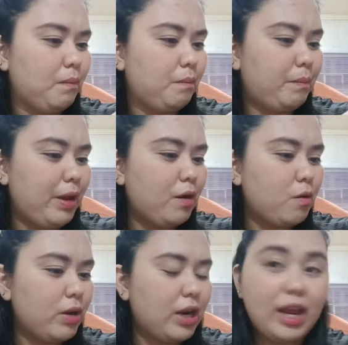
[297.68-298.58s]

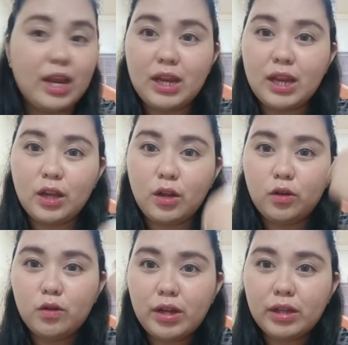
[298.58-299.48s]
Pero when I
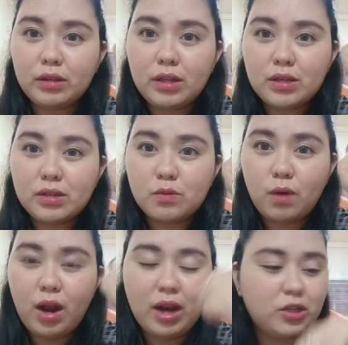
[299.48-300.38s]
look at the
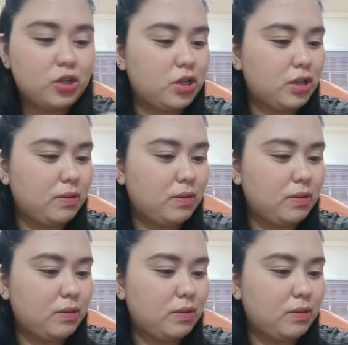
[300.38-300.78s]
swatch,